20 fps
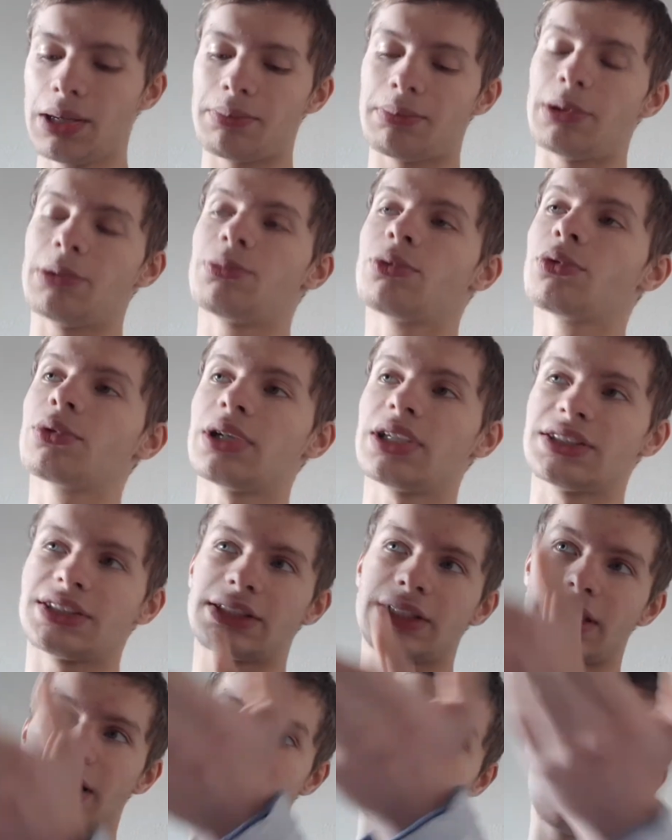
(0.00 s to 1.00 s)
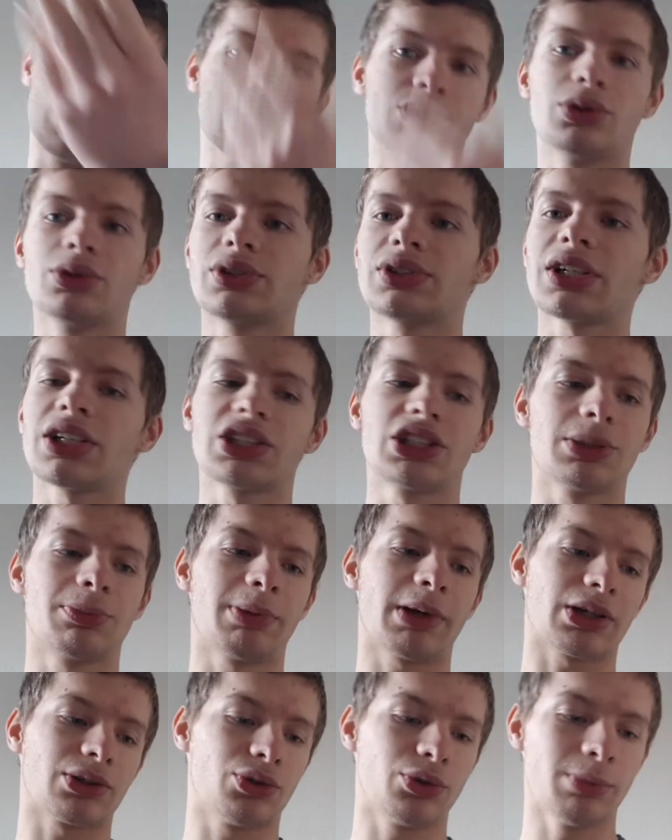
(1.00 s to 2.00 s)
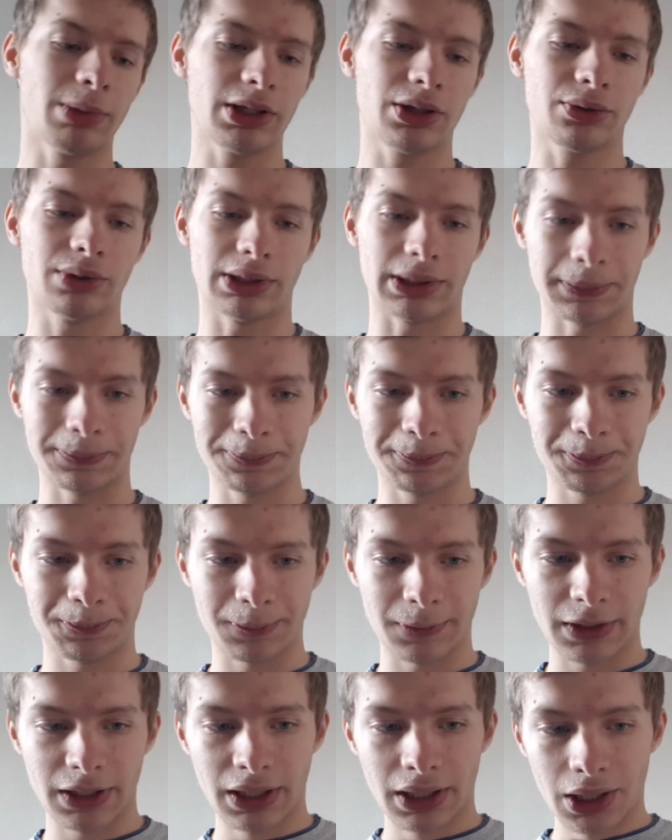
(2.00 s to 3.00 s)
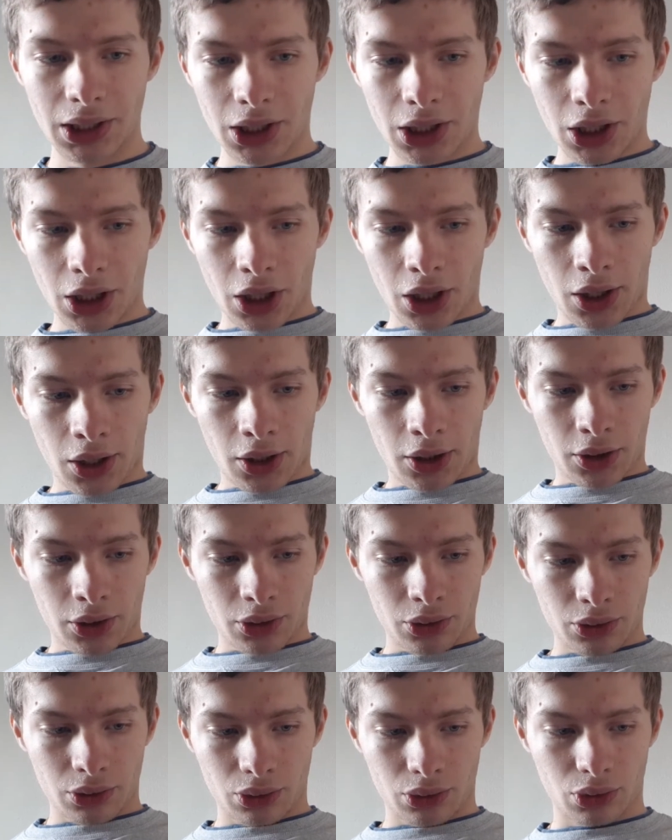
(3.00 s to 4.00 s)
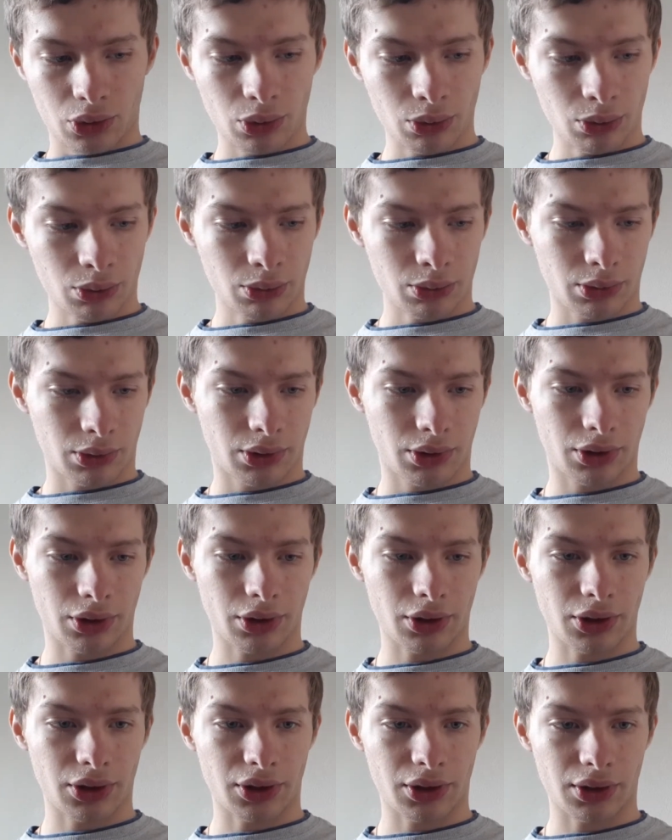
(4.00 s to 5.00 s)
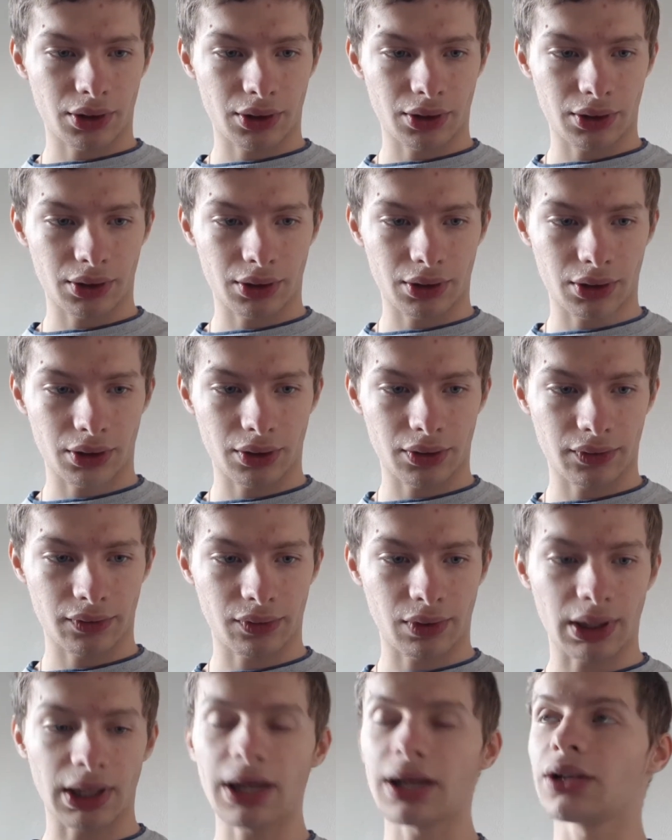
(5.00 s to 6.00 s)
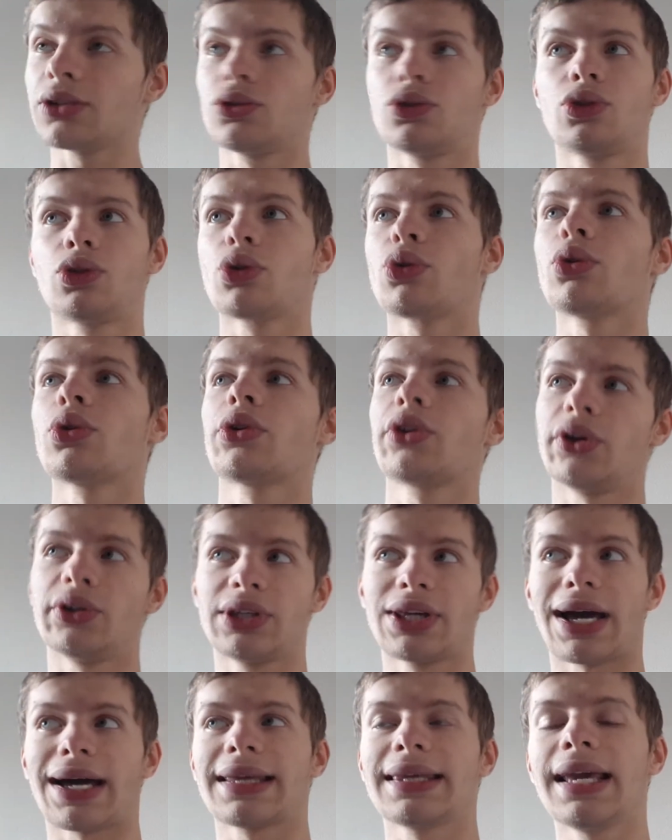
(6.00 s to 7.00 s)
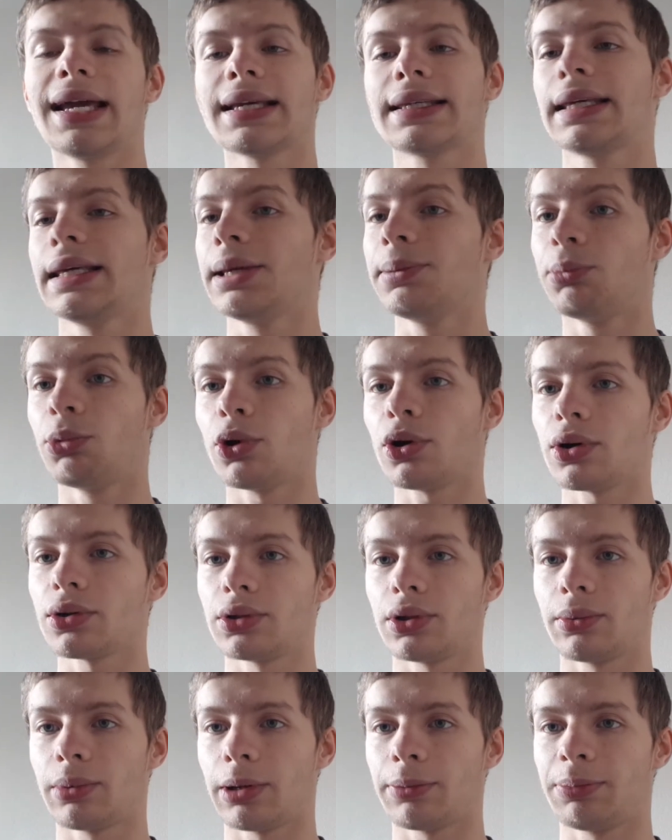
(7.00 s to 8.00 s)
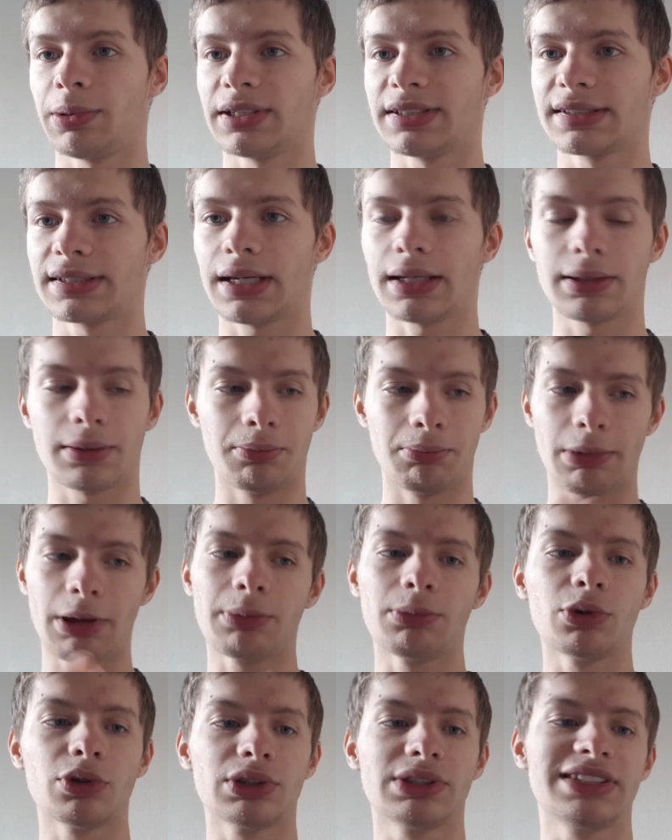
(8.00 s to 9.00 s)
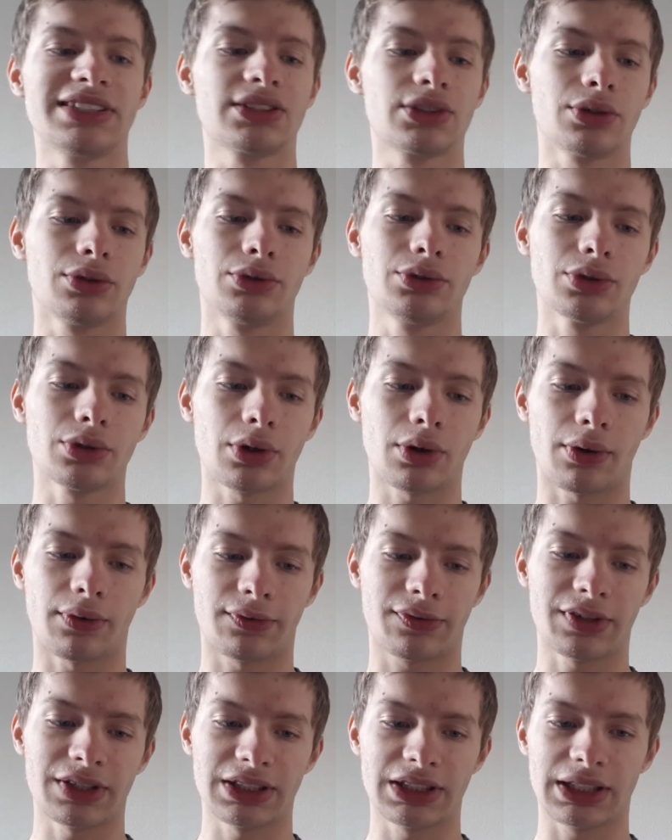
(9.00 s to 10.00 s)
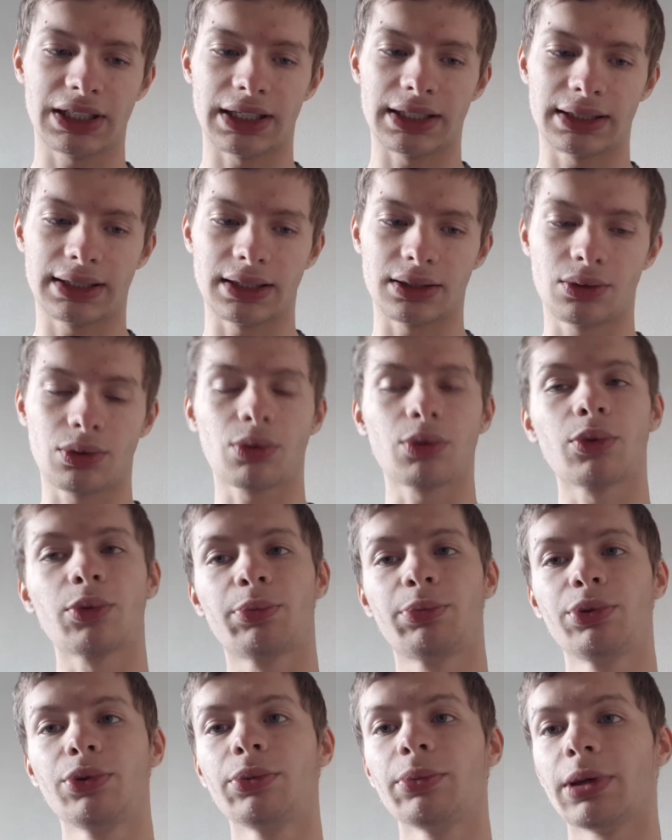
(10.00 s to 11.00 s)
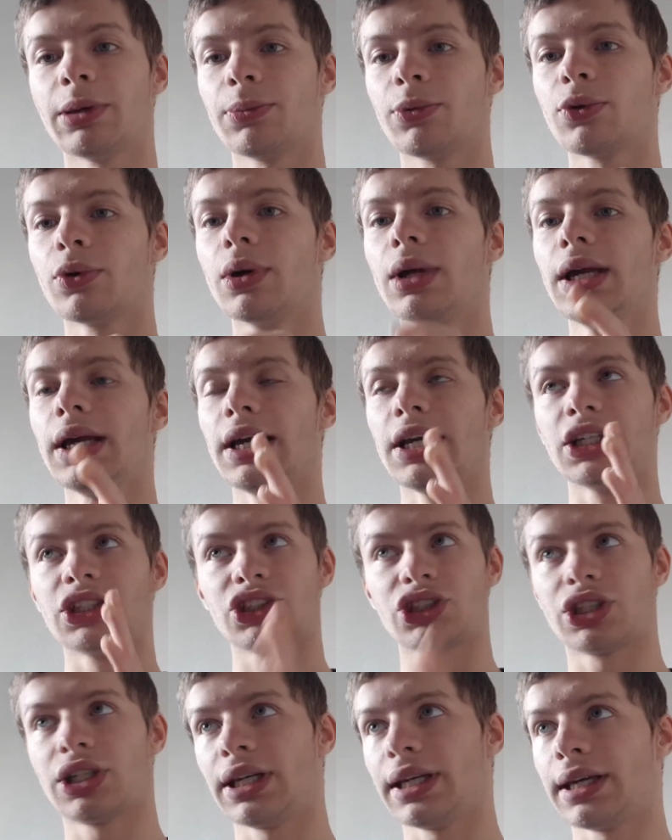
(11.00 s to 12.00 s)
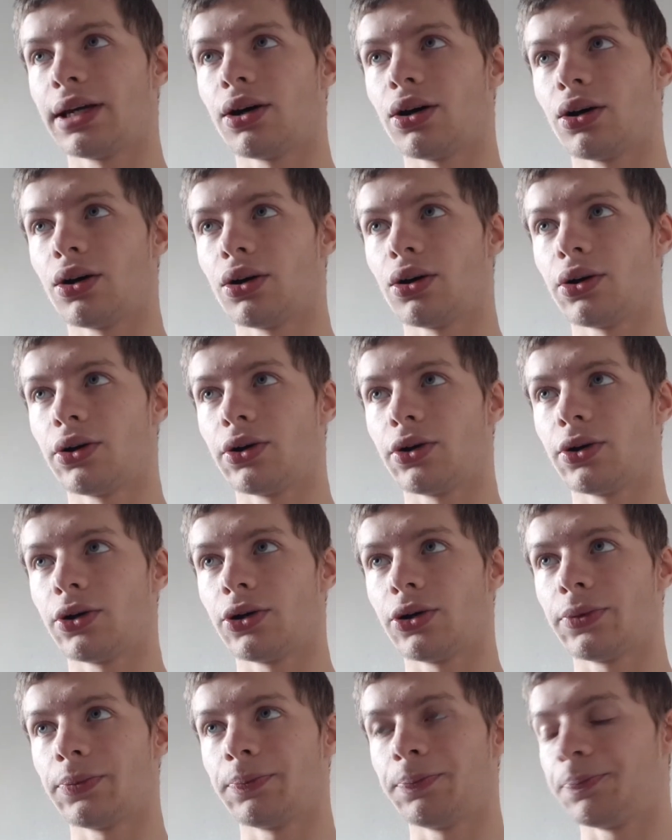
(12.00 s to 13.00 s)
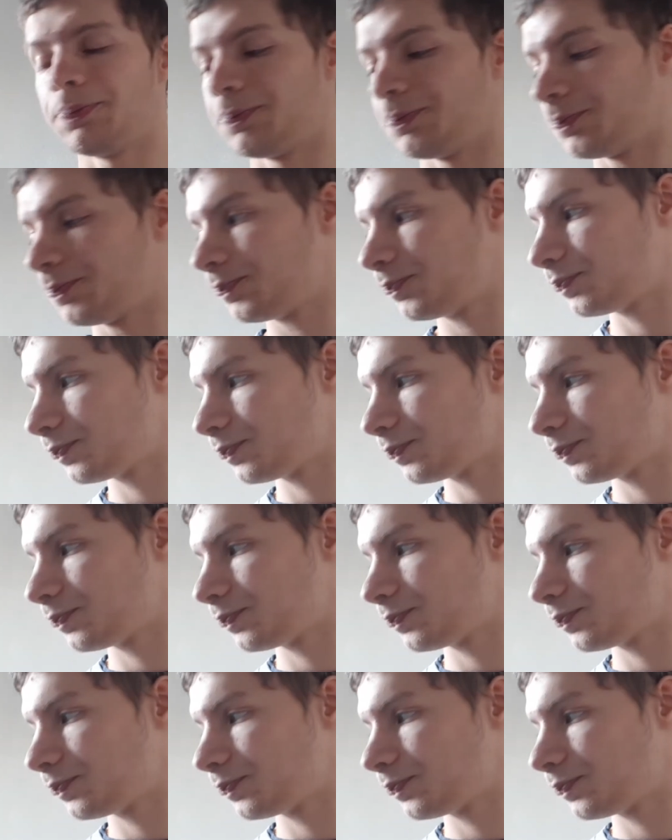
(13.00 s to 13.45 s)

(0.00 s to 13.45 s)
Mais bon, là, j'ai à cause de ça, j'ai perdu mes données. Donc euh, voilà, donc il n'y a rien qui est mort dans ma PS4, même le disque dur en fait il a été corrompu, mais bon, je l'ai... Euh,